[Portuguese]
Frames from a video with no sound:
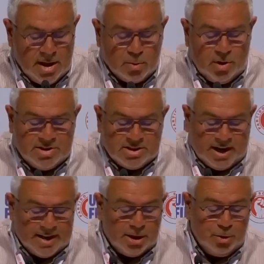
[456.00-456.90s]
quando se
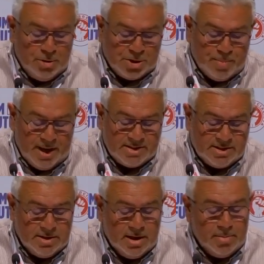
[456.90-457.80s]
trata de uma
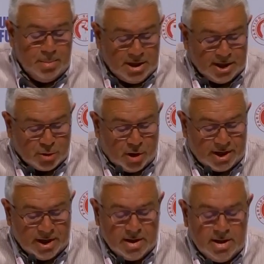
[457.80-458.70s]
espécie
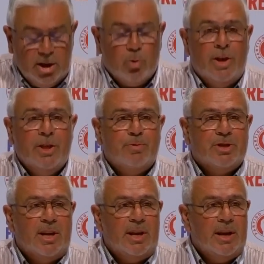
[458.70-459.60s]
migratória e quando a
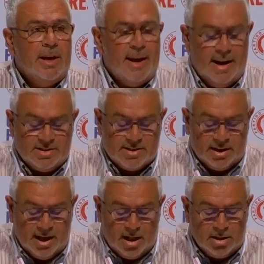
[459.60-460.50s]
pescaria é
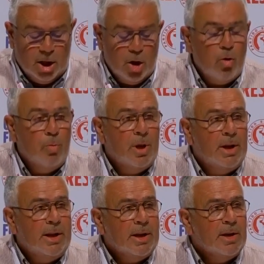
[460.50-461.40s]
artesanal, uma
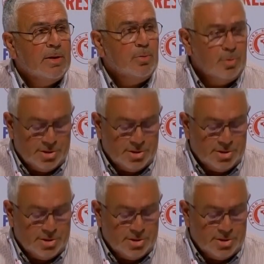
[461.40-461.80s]
linha, um